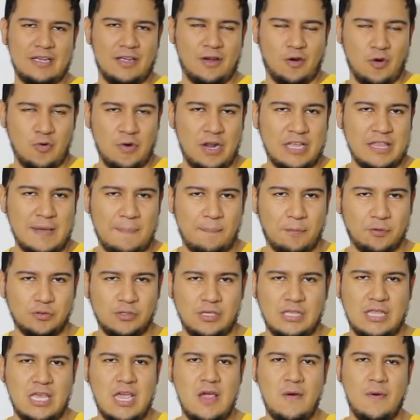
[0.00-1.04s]
con unas
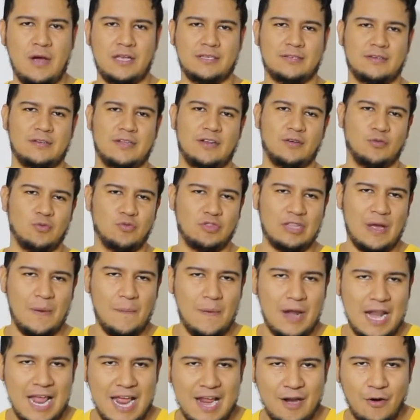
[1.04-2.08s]
diapositivas, en un
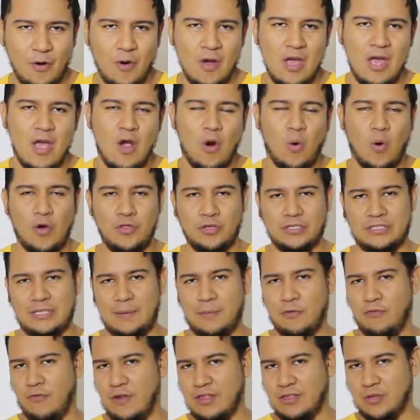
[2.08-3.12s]
tablero, cuando
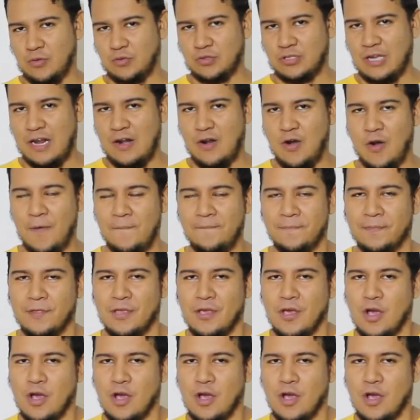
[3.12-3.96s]
estamos frente a un salón.